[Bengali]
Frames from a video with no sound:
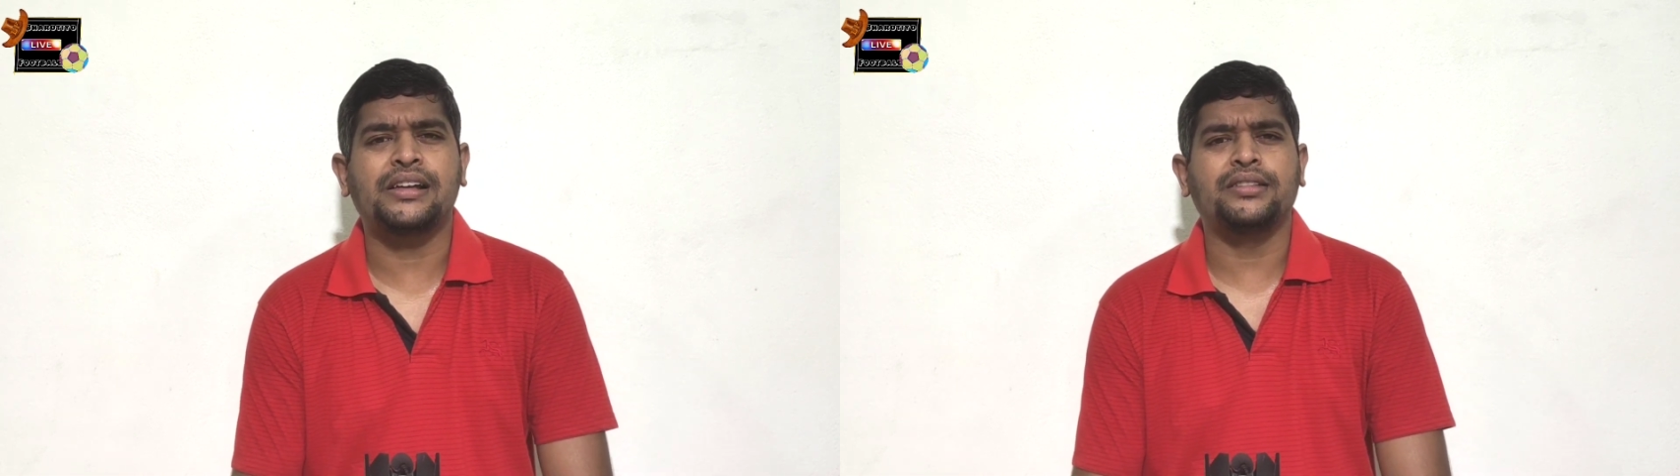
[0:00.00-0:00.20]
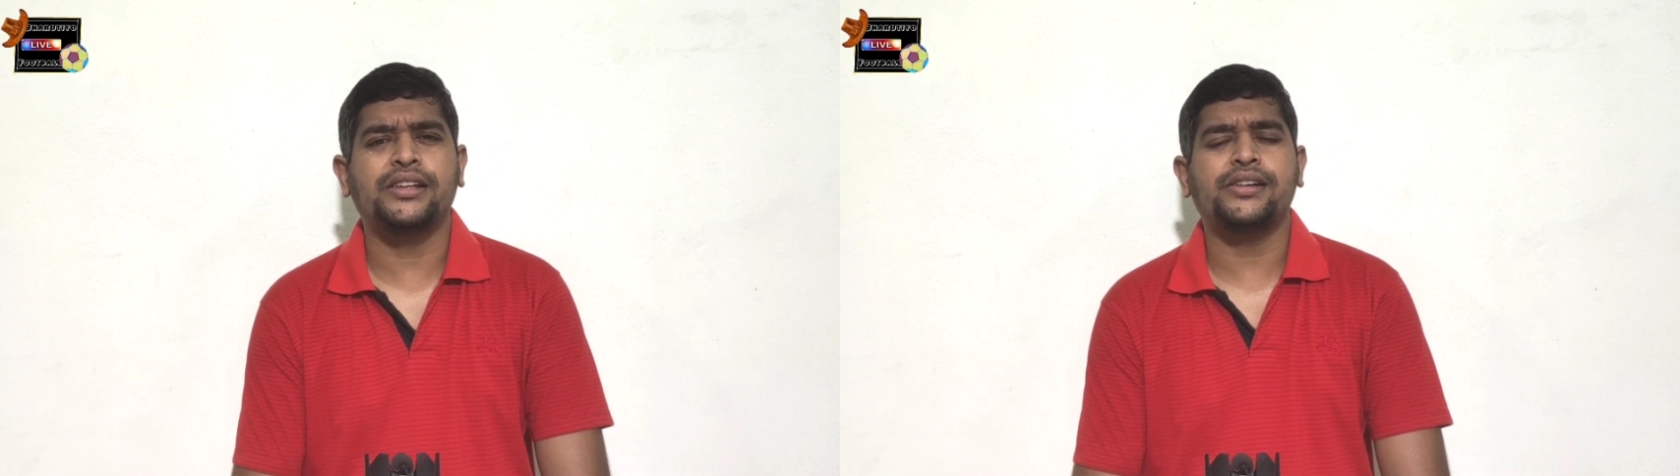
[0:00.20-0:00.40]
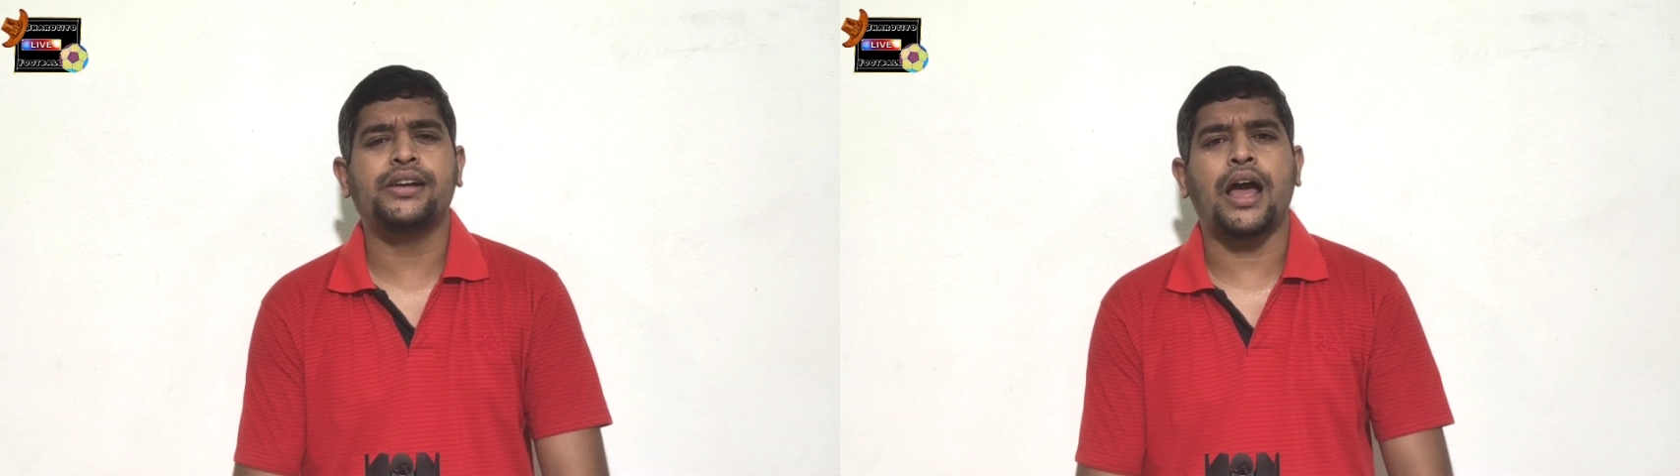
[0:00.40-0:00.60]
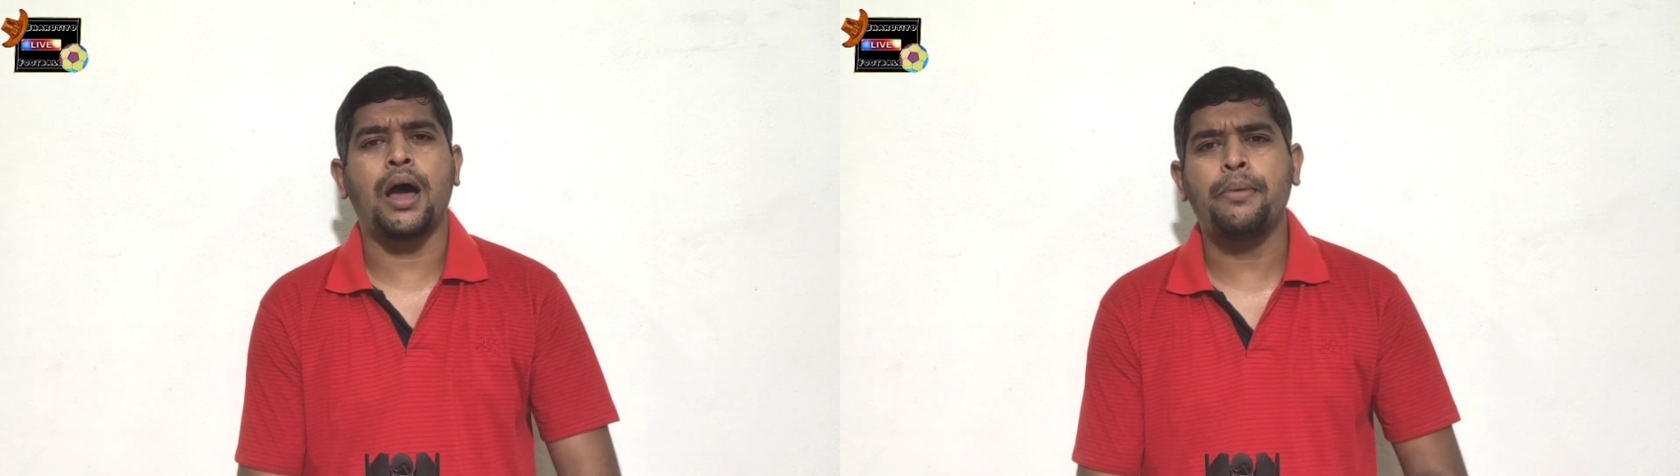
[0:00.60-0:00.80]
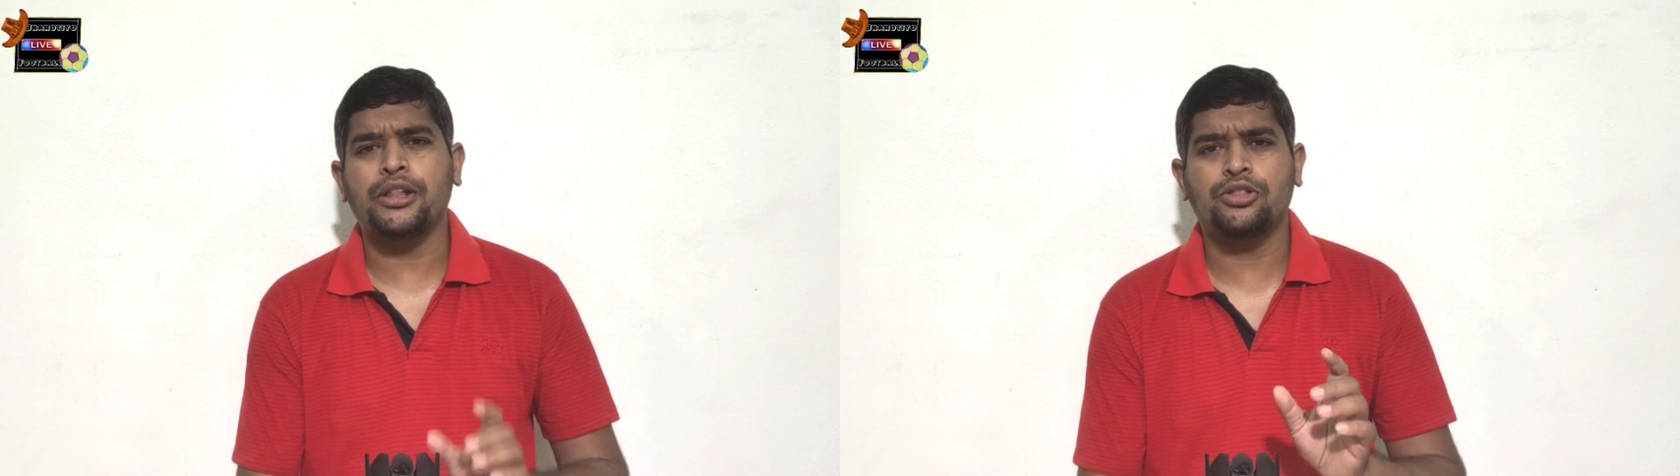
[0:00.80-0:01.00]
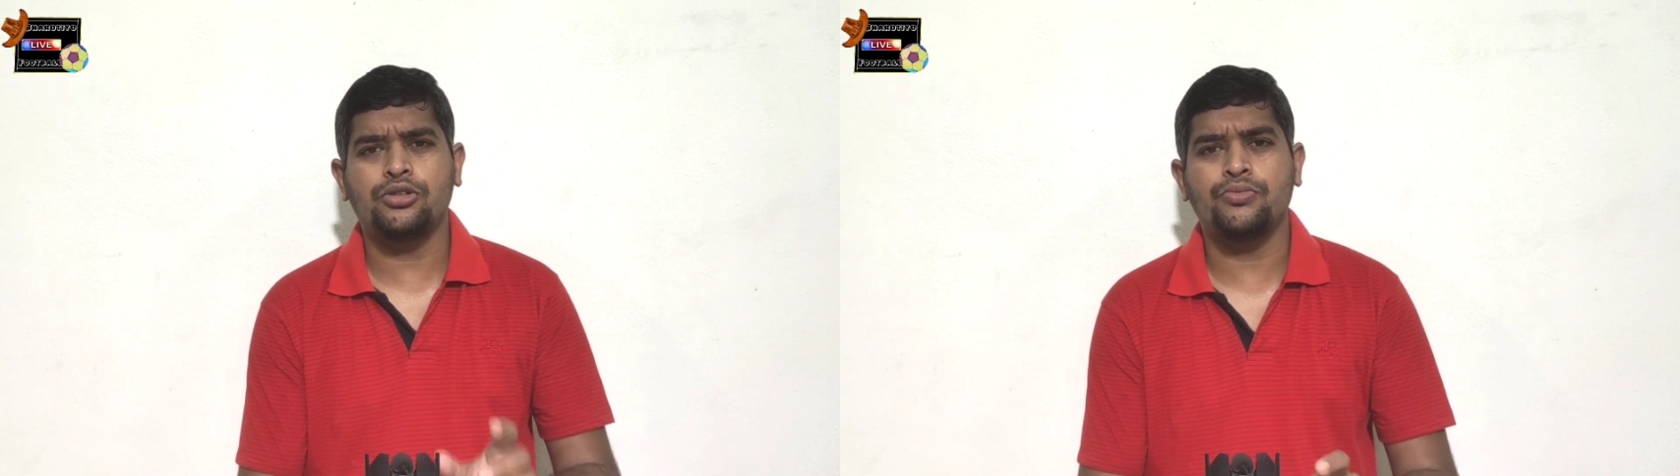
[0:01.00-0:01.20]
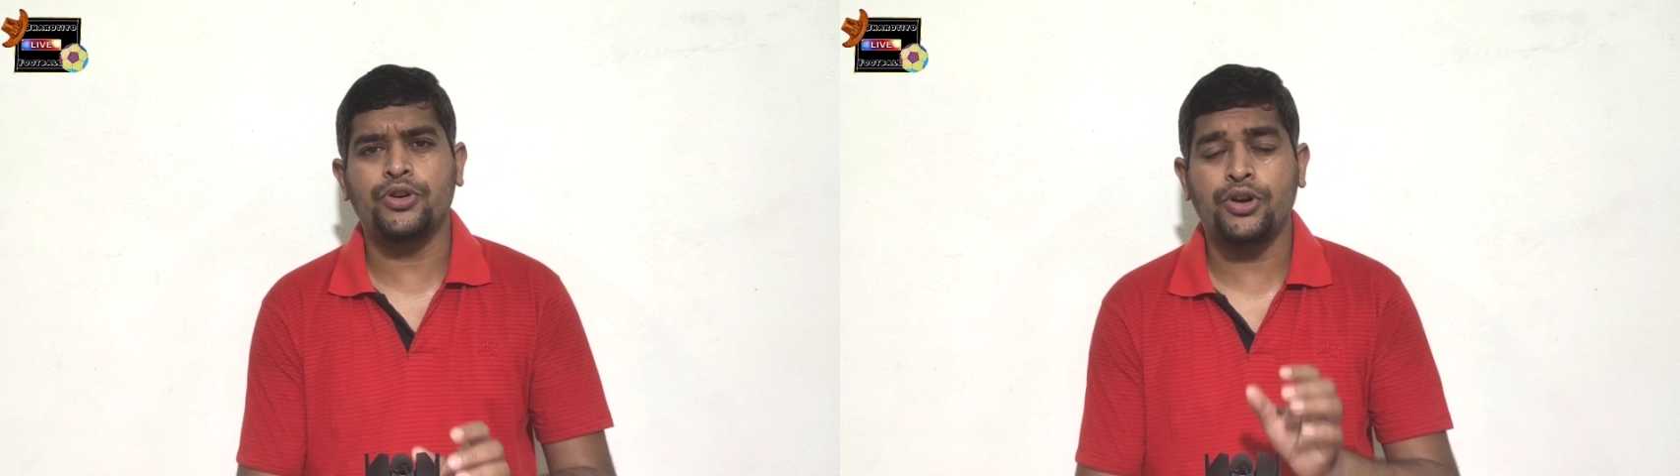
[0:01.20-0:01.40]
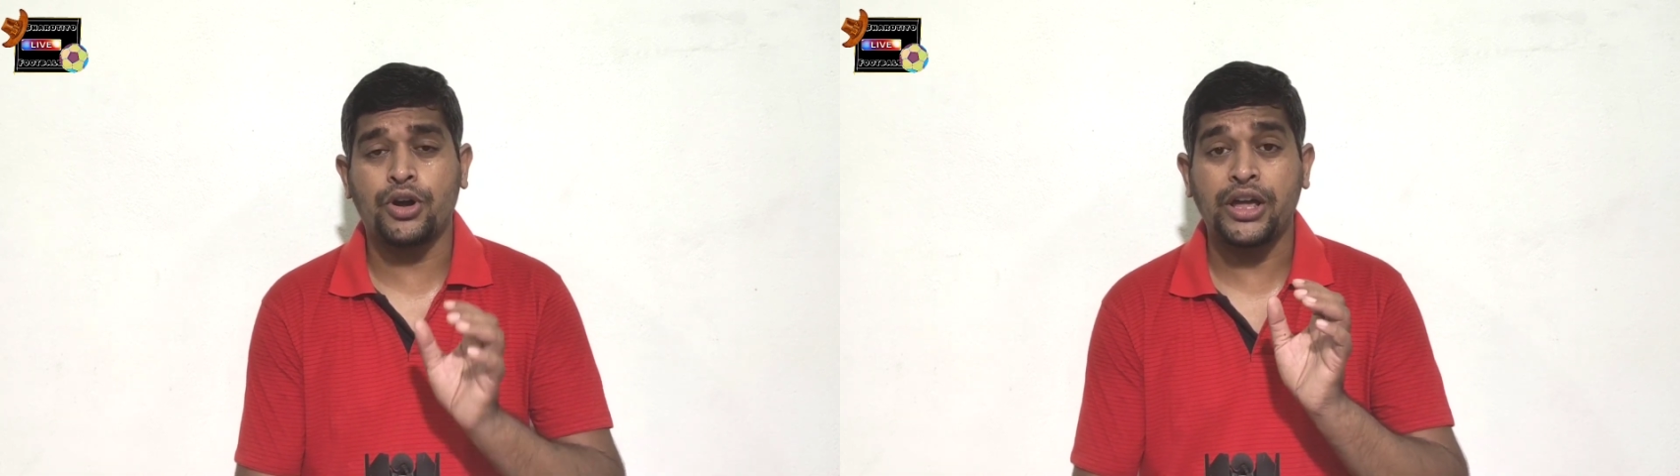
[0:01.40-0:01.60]
জানতে চান আমার তো
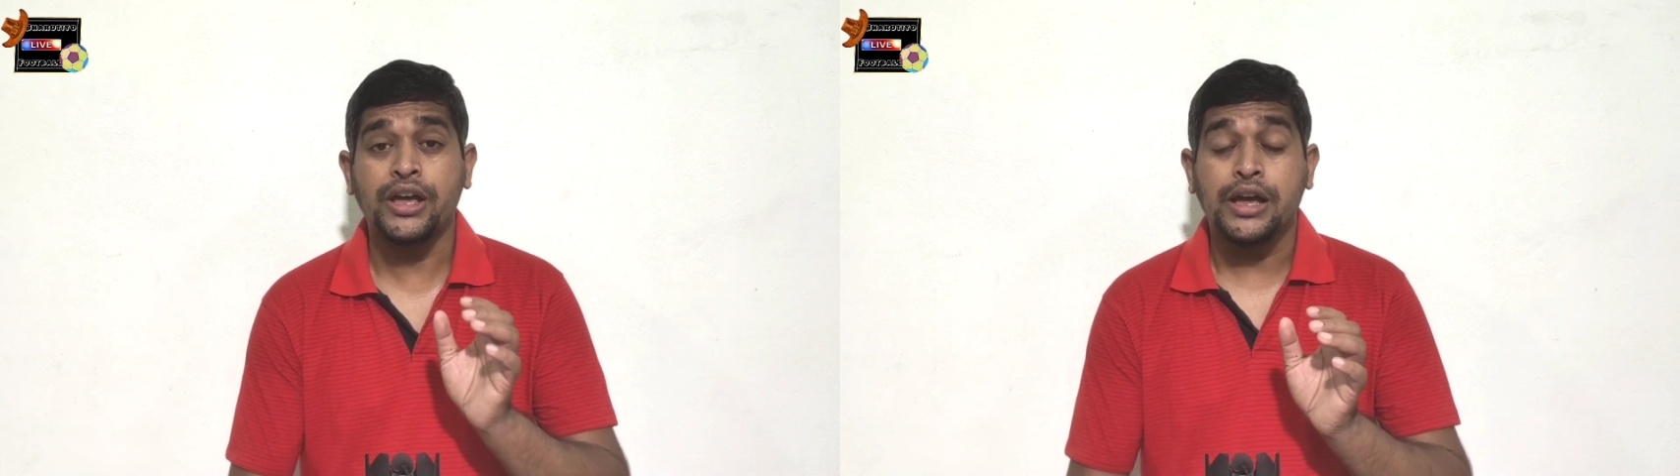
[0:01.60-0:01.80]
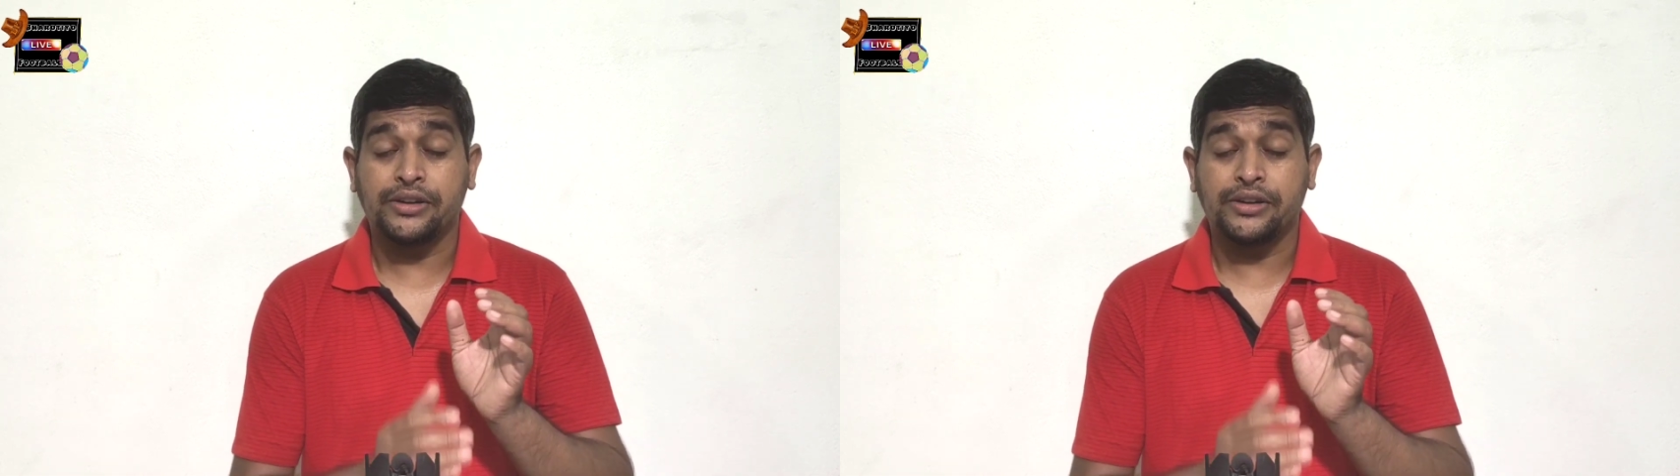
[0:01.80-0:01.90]
মনে হয়